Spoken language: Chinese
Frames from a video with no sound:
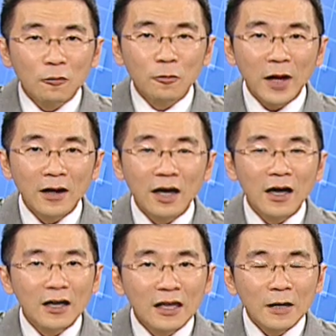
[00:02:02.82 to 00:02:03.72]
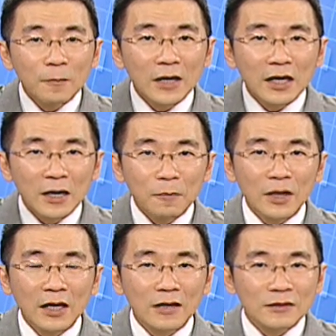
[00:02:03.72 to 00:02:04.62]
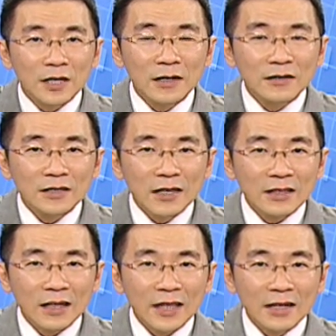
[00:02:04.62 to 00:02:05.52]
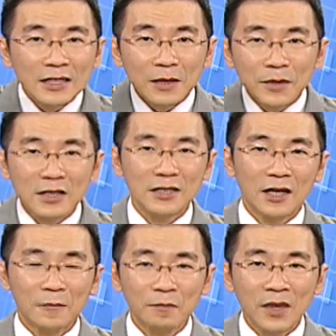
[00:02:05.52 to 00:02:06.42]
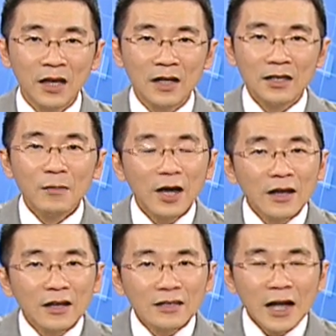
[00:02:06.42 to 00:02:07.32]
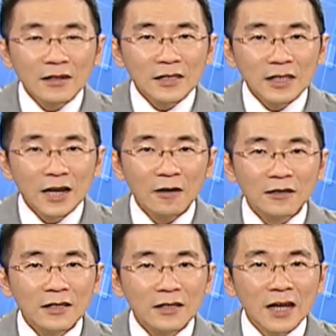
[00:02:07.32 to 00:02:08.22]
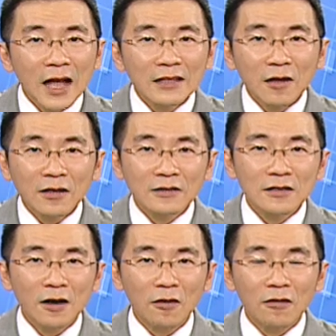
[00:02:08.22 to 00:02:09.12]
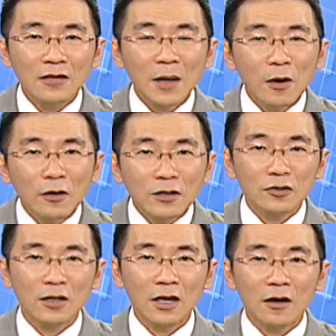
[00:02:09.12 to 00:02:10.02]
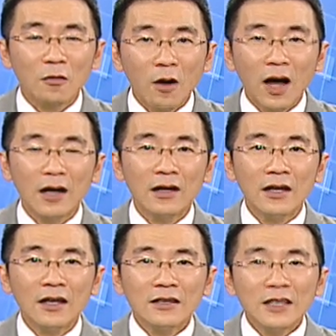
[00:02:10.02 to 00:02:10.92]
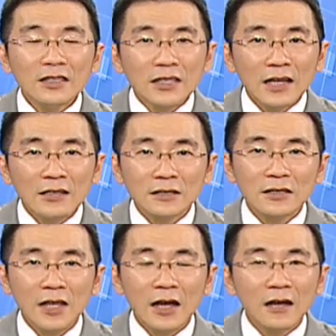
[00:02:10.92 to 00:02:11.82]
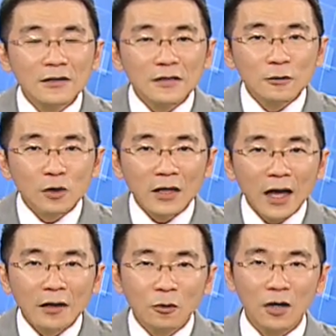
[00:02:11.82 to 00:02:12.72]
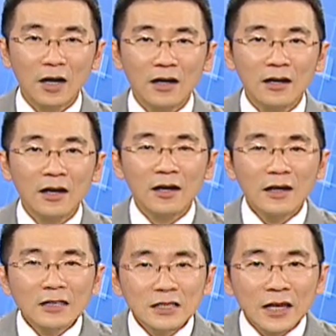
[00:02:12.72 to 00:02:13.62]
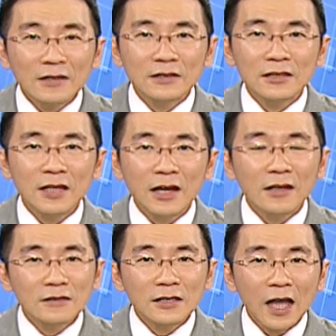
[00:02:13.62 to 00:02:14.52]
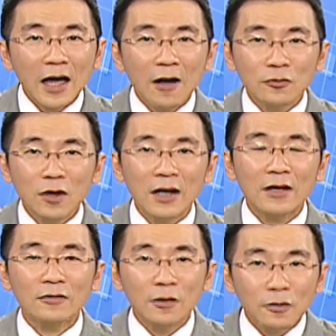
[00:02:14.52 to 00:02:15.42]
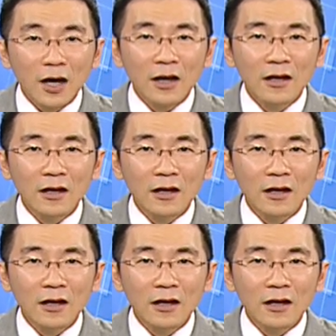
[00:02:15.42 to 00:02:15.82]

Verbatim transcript: 股票呢一笔一笔呈现在大家的面前。那么。当这些老师看到了之后，他们会觉得哇，那简直呢是赚太多了，那简直呢是太好赚了，对不对？